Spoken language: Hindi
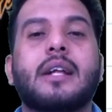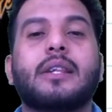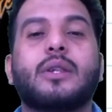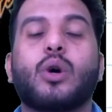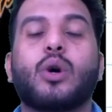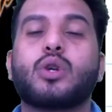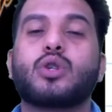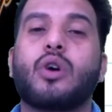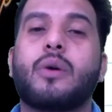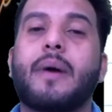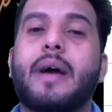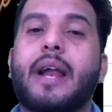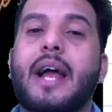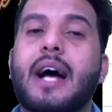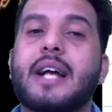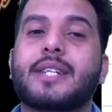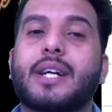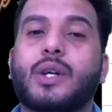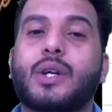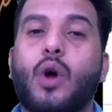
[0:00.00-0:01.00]
दोस्तों हमारा
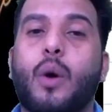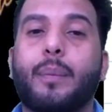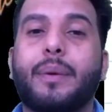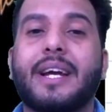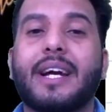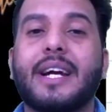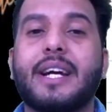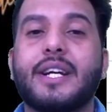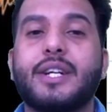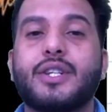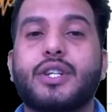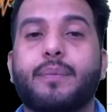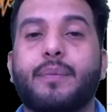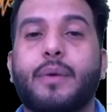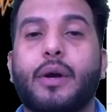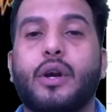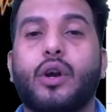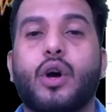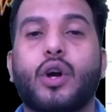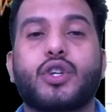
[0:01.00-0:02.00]
आज का टॉपिक है
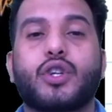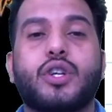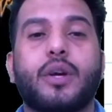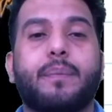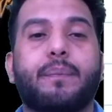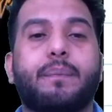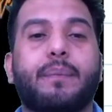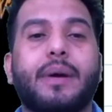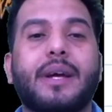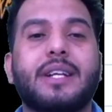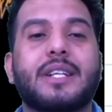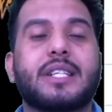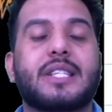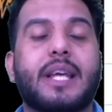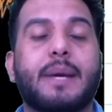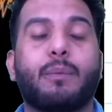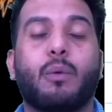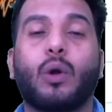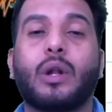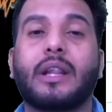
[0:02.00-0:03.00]
इंटरप्रेन्योरशिप पे
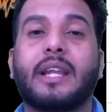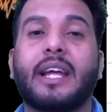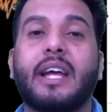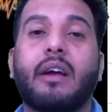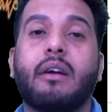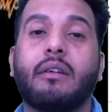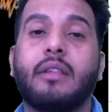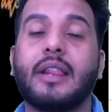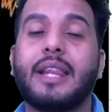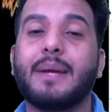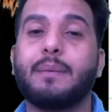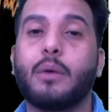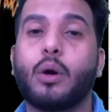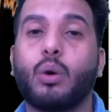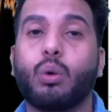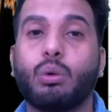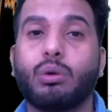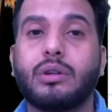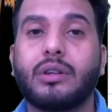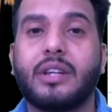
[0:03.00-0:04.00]
जिसे बोलते हैं हिंदी में
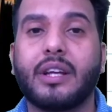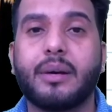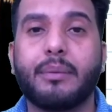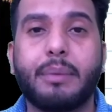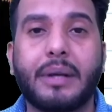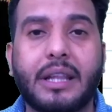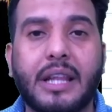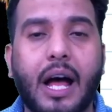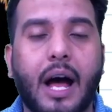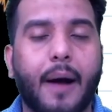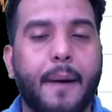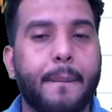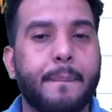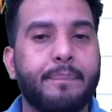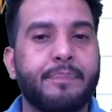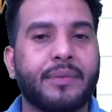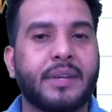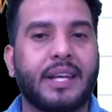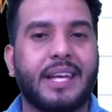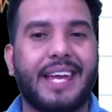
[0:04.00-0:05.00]
उद्यमिता
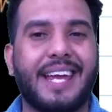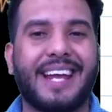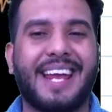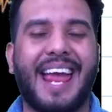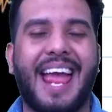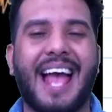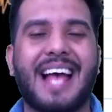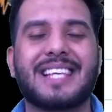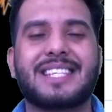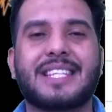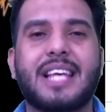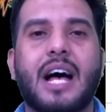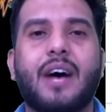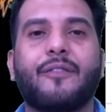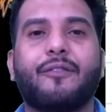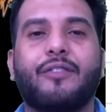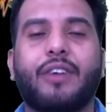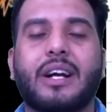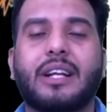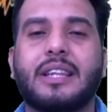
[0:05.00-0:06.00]
एक ऐसा
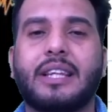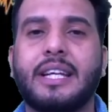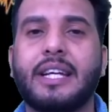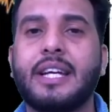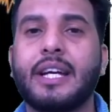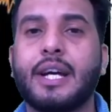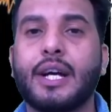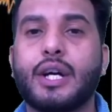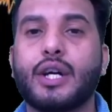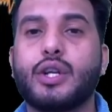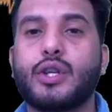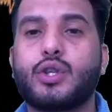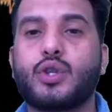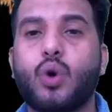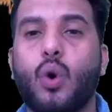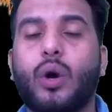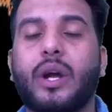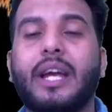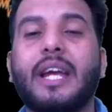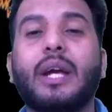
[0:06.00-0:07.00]
व्यक्ति
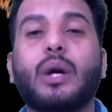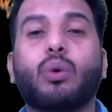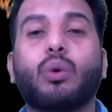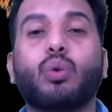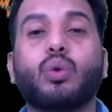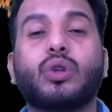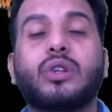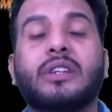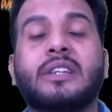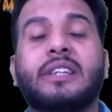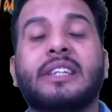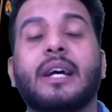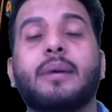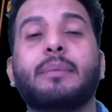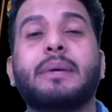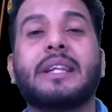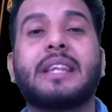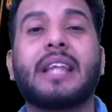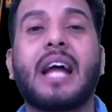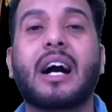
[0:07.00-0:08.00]
जो कि
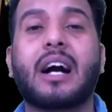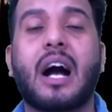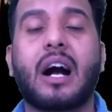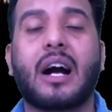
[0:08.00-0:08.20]
उद्यमिता का